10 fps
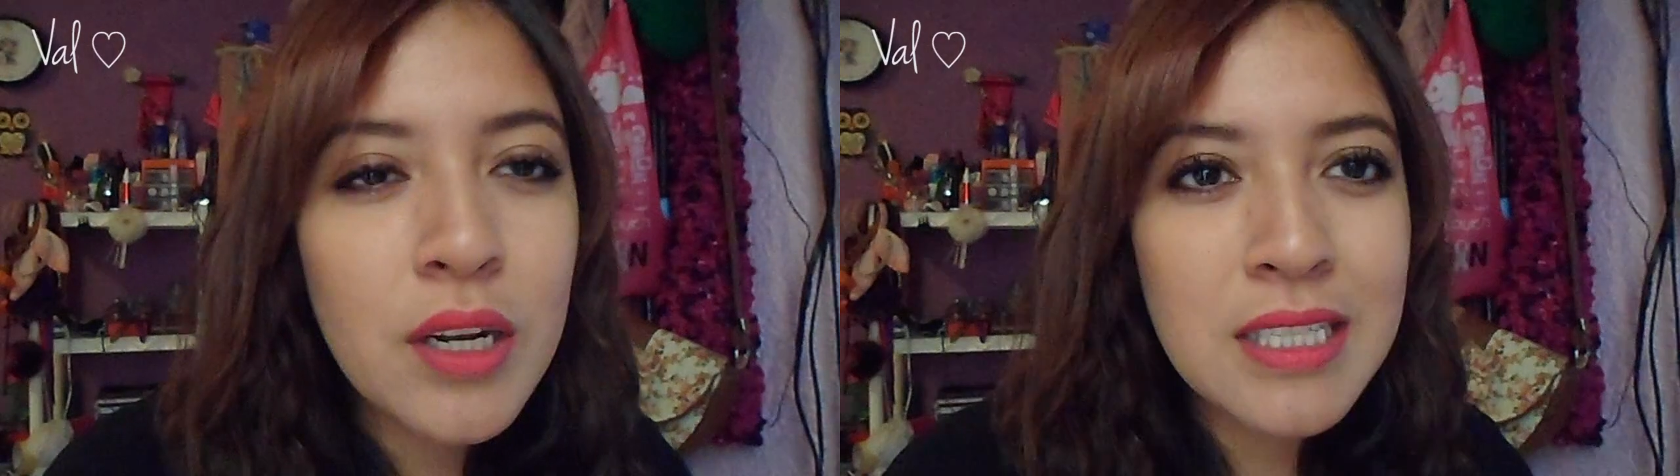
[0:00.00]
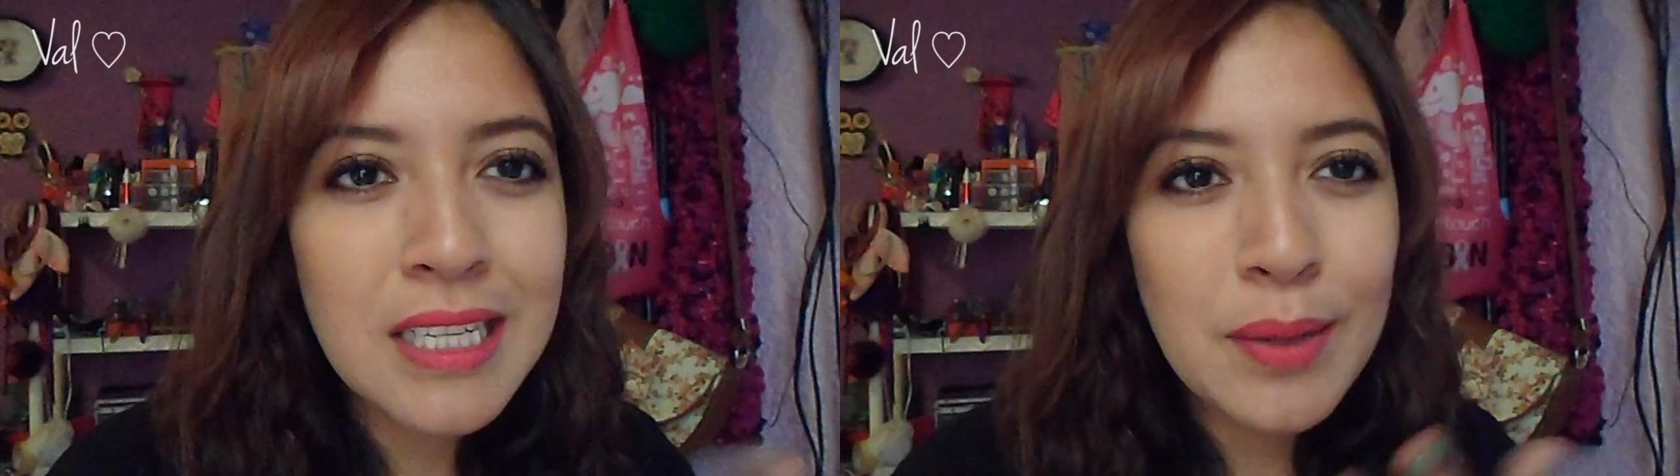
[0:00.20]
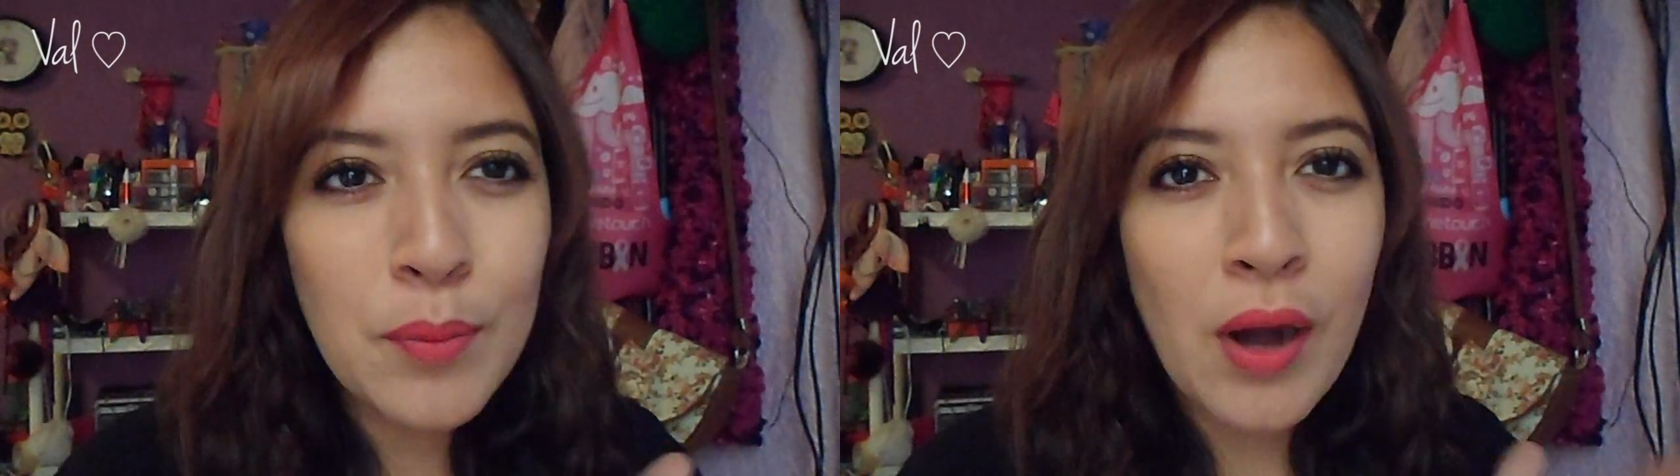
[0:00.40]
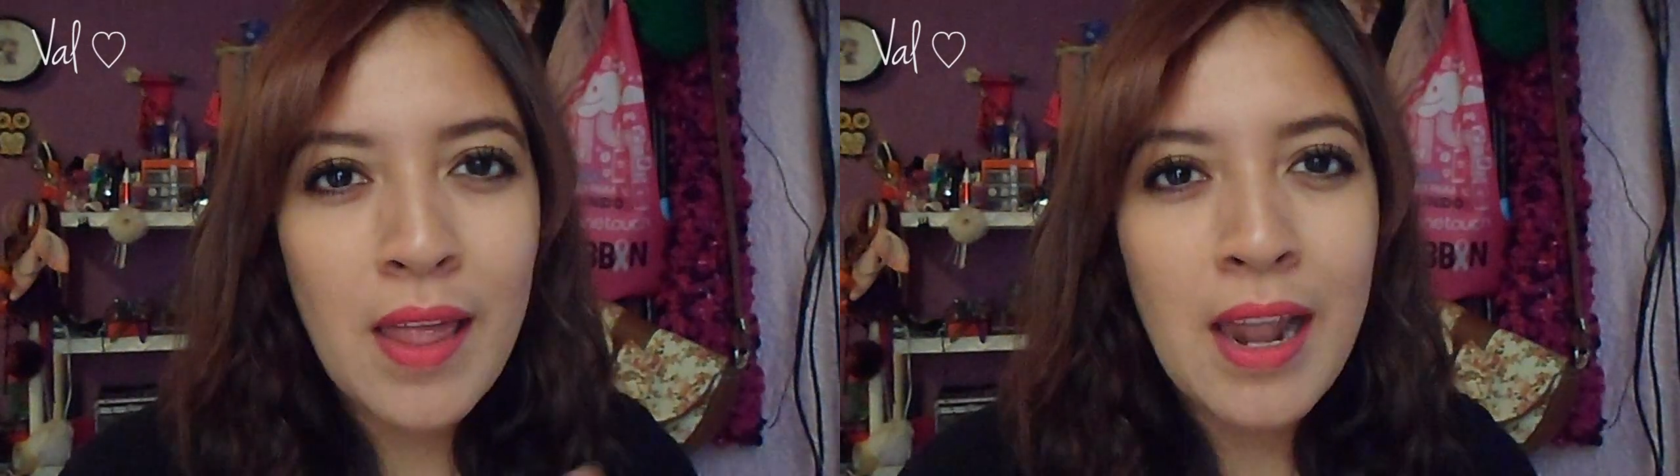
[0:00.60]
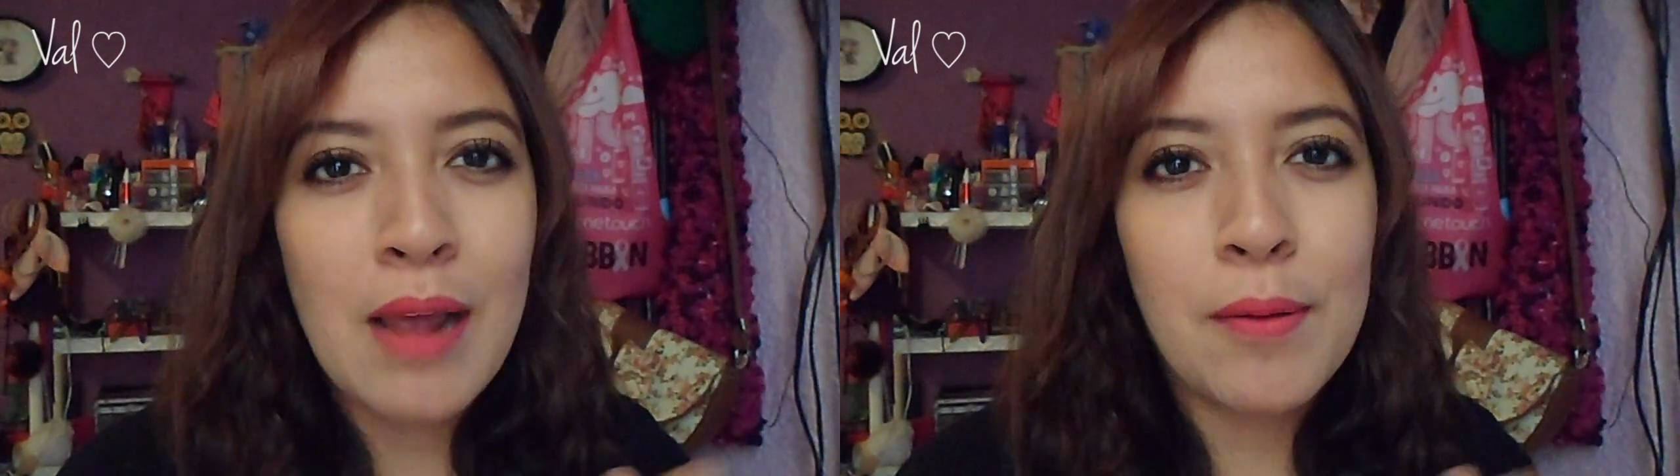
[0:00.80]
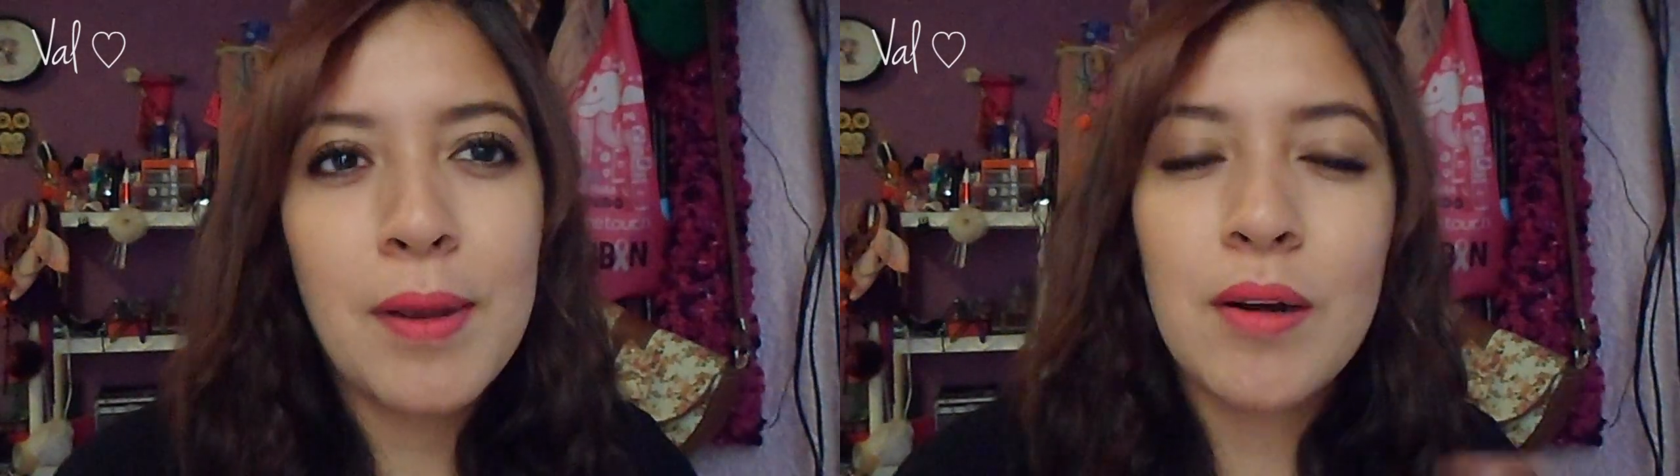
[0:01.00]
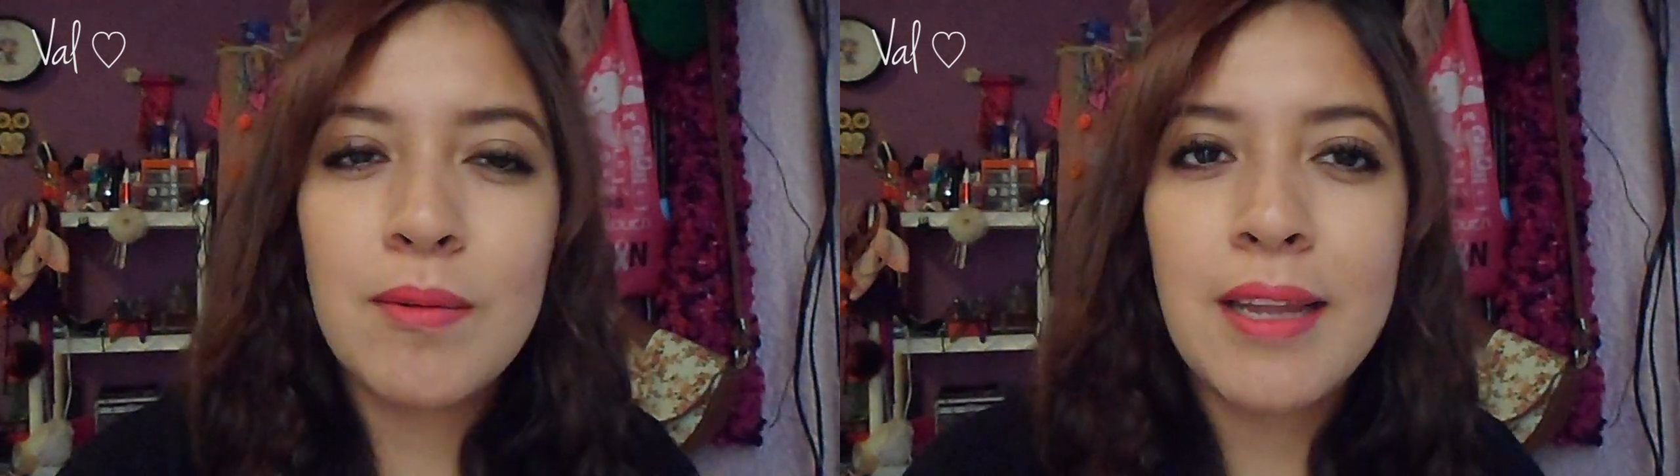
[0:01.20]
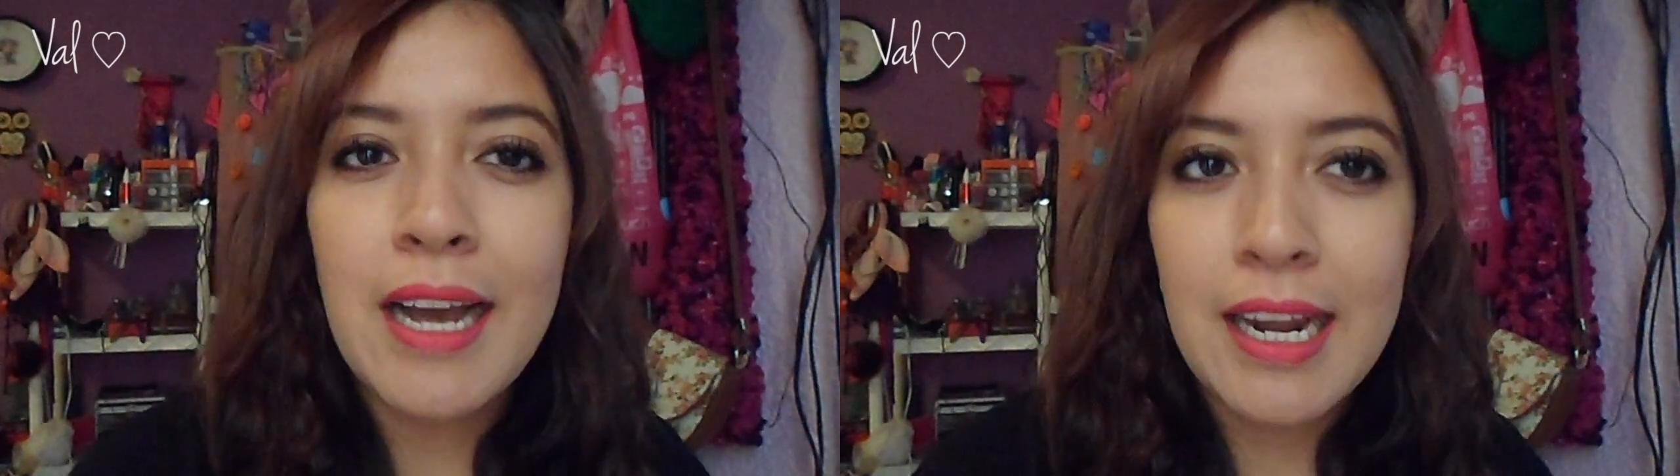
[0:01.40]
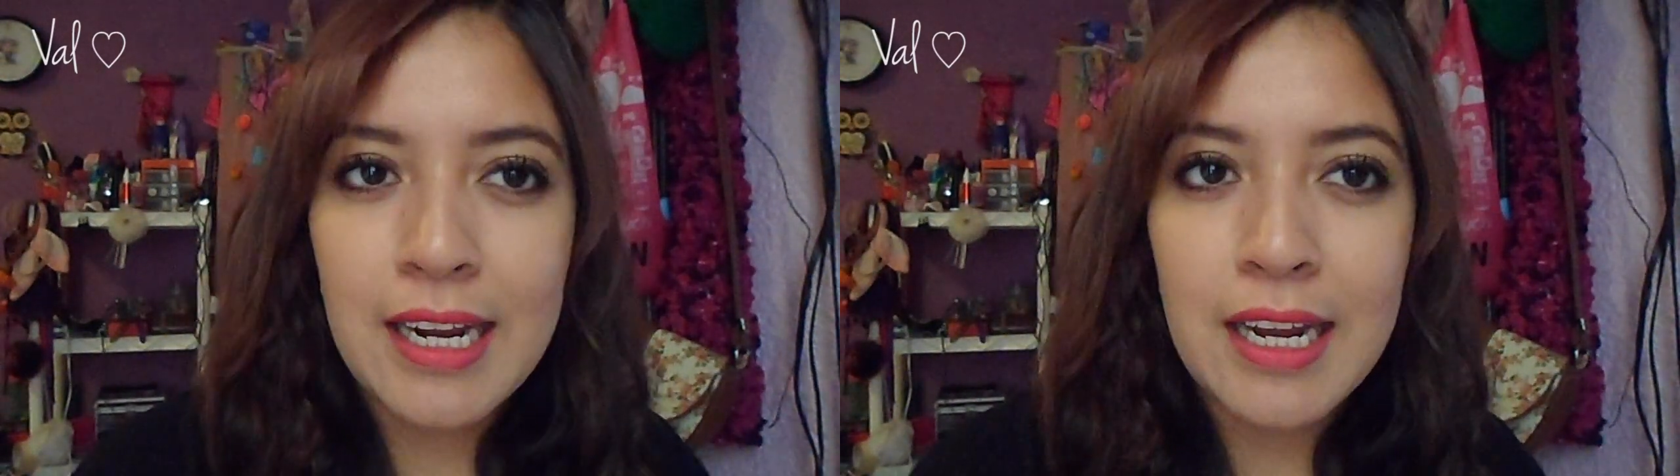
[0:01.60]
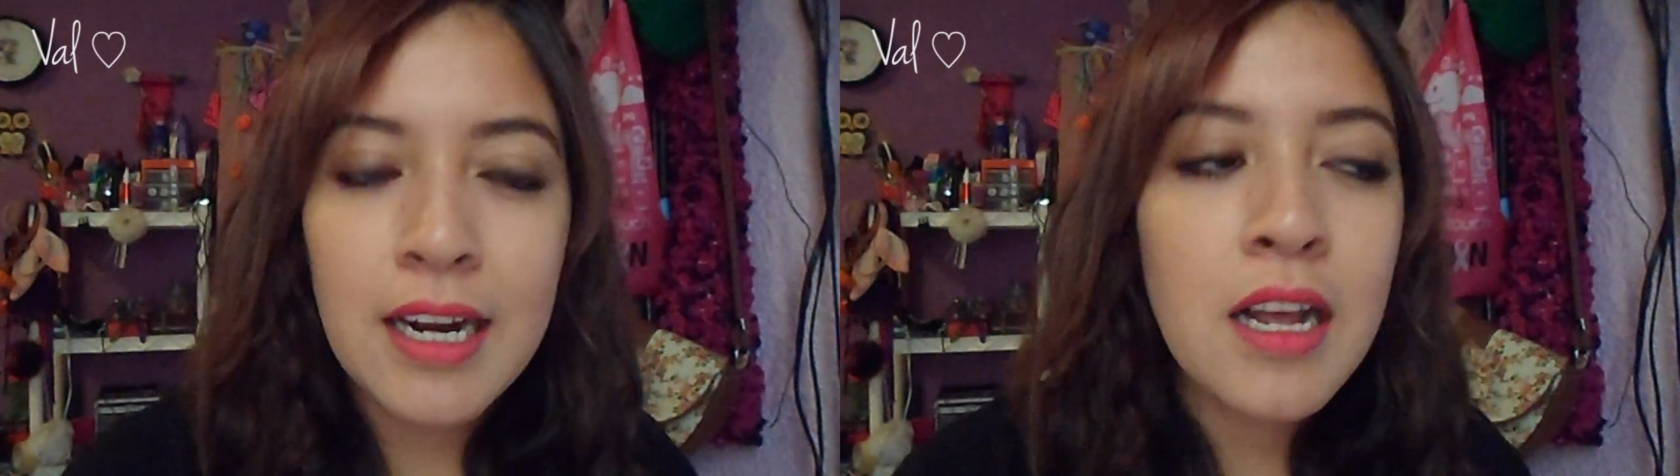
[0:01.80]
en esta temporada la BB Cream de
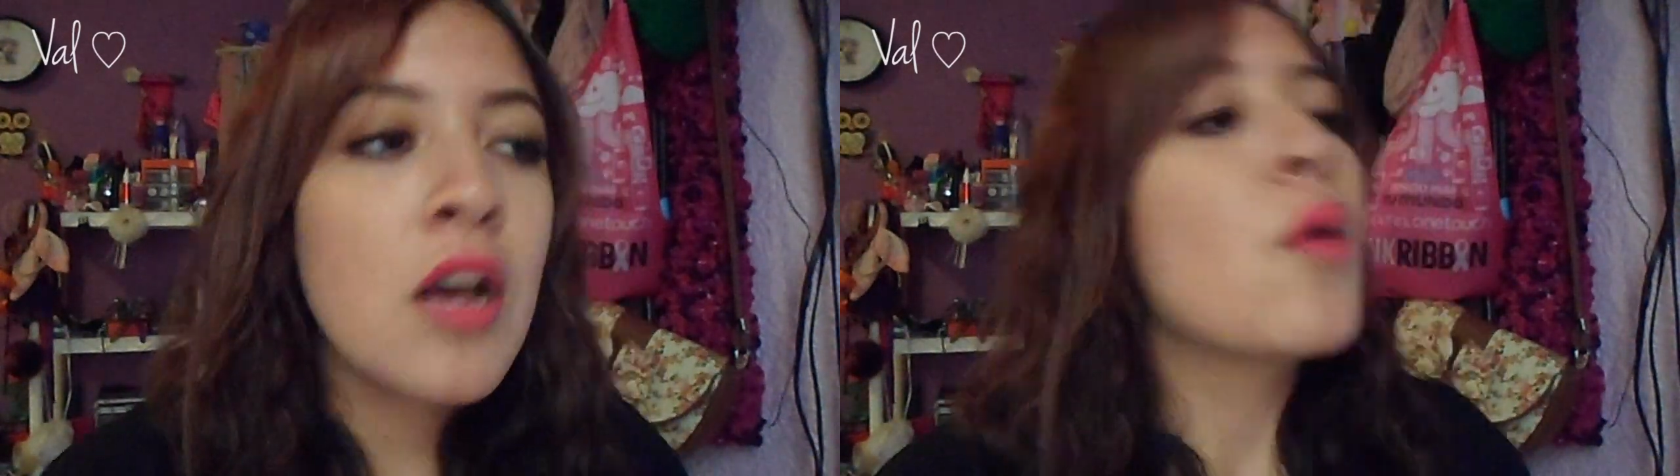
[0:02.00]
Garnier